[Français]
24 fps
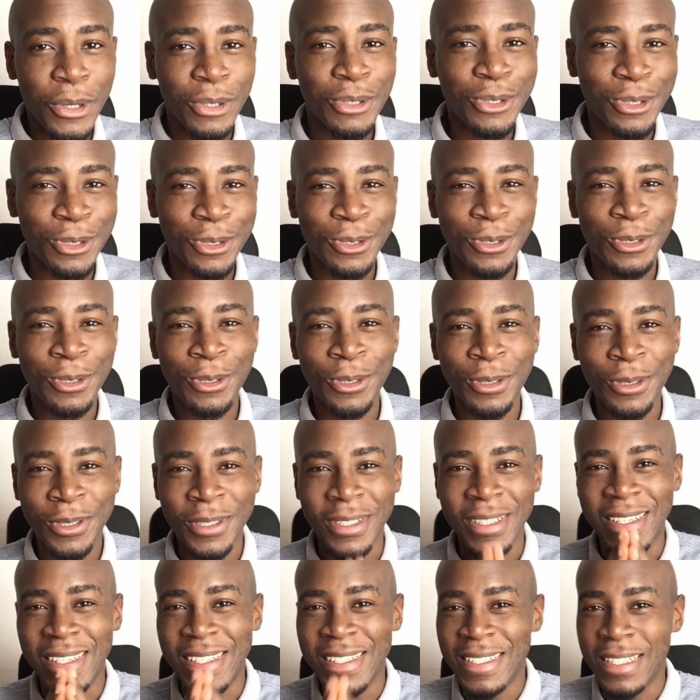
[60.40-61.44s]

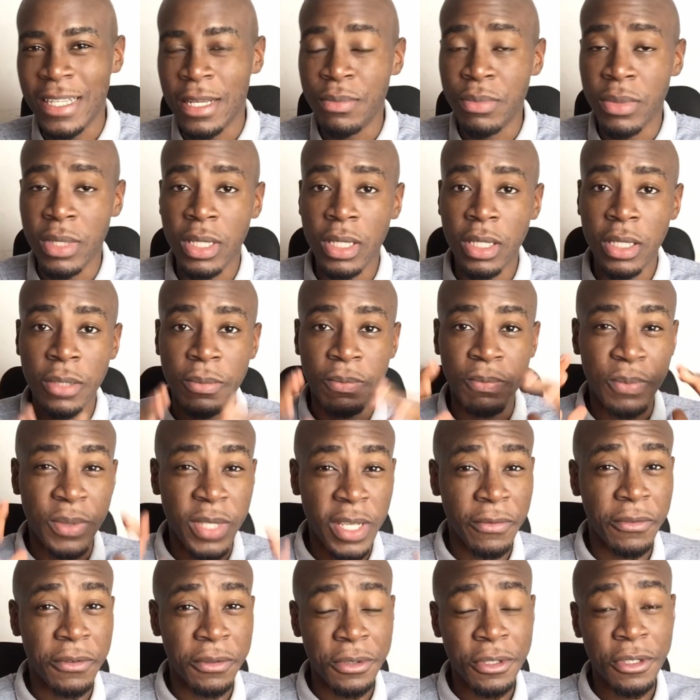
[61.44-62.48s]
Bonjour les amis,
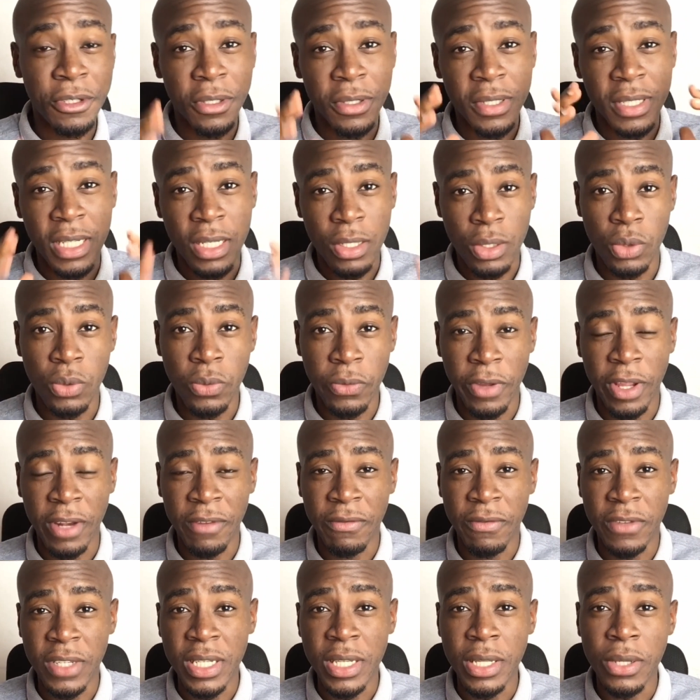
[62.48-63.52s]
bienvenue dans cette nouvelle
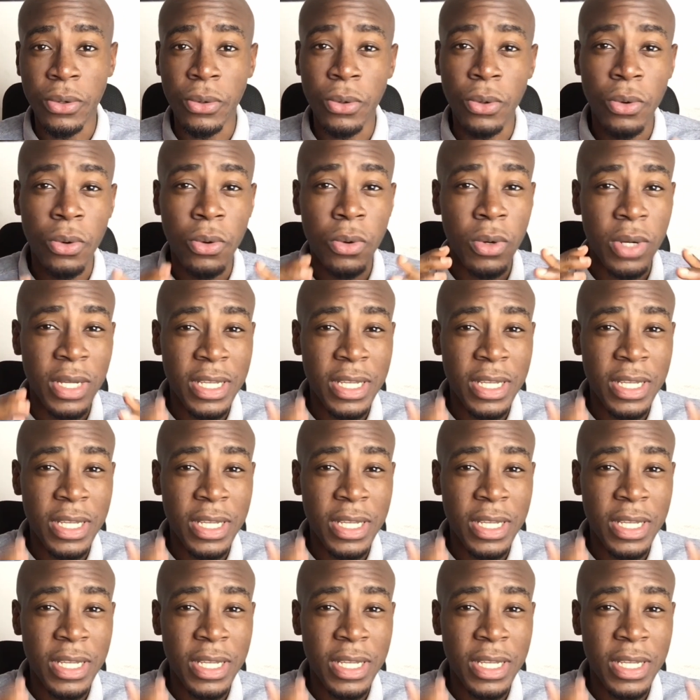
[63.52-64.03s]
vidéo.